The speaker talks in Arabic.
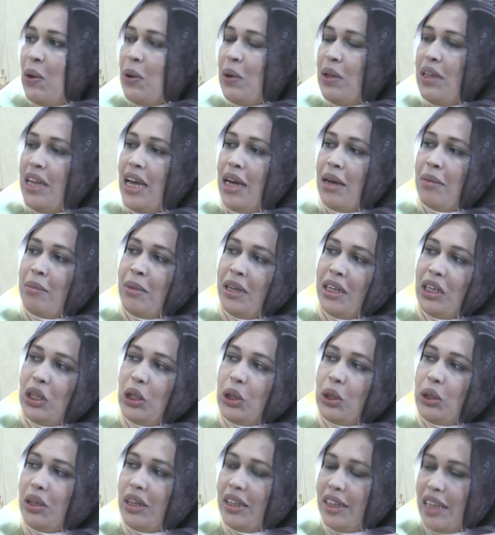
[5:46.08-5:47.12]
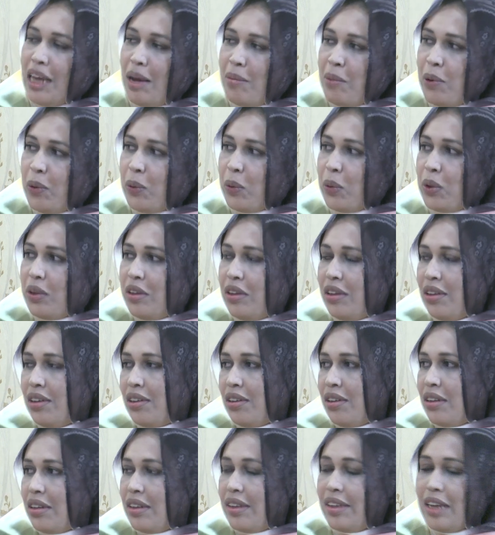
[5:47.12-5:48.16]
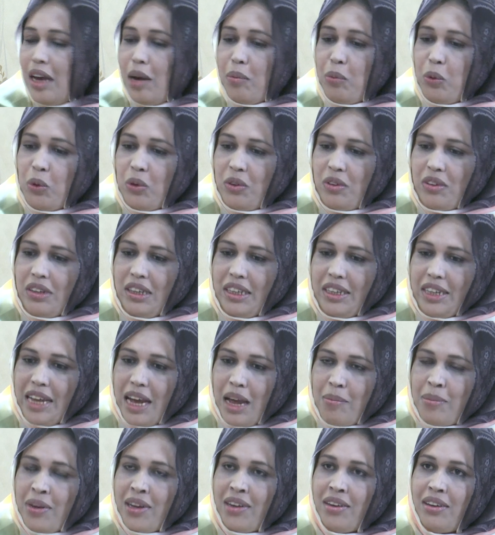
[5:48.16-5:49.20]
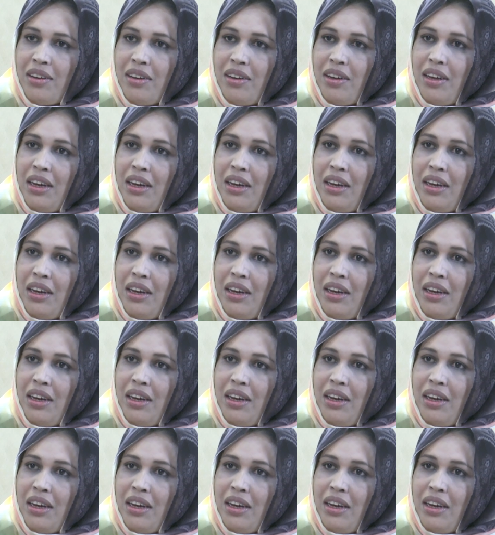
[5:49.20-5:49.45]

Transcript: دائما يجري قدام هذوك التابوت اللي دائما